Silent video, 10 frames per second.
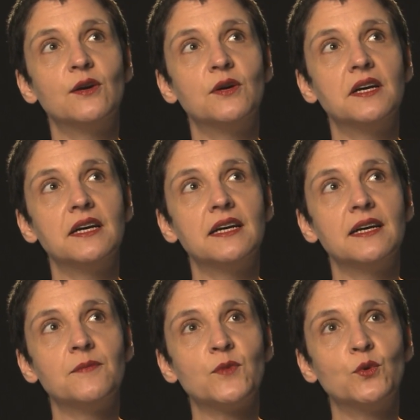
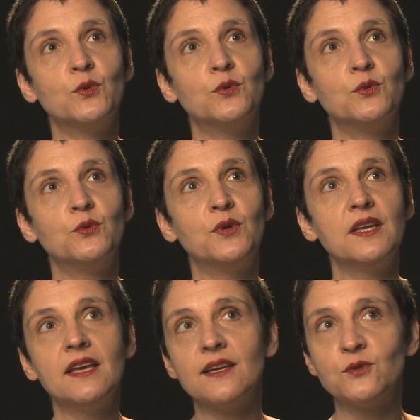eh, o
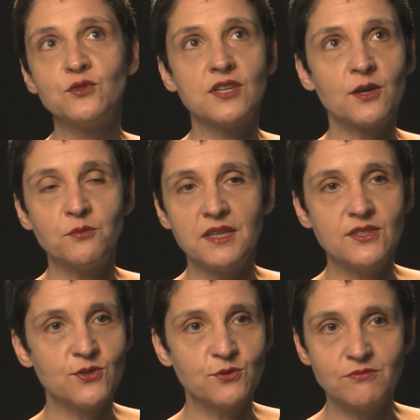enredo
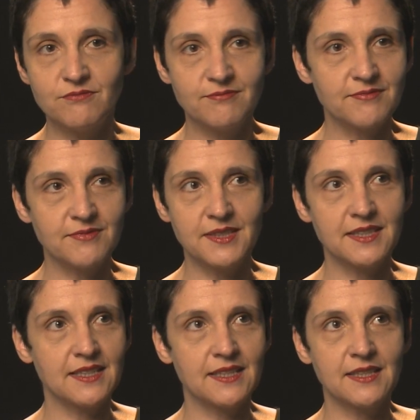geralmente não,
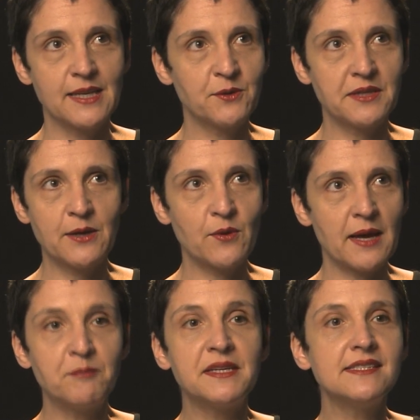eh, não, não, é
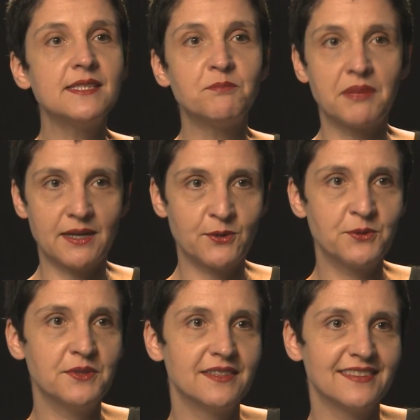a
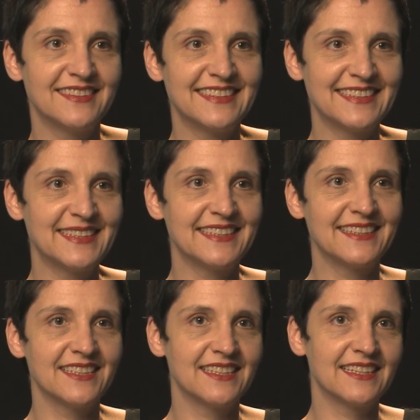principal eh,
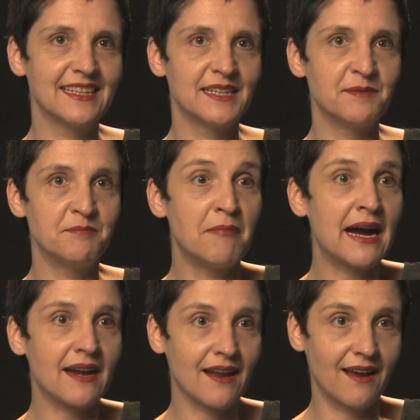eh,
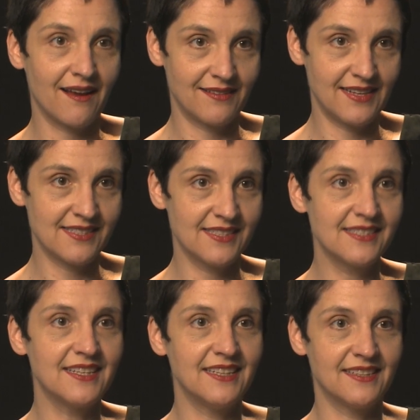marca dessa
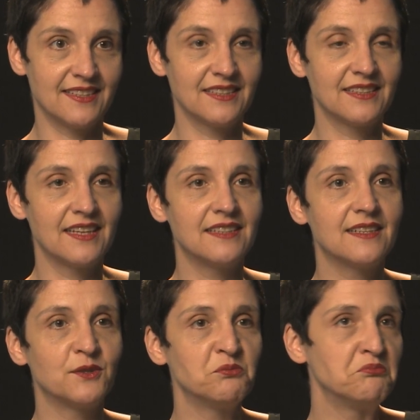escrita. Né?
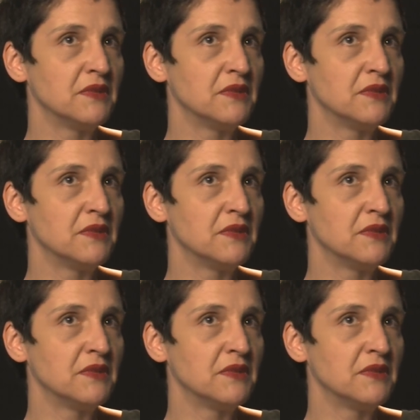Então,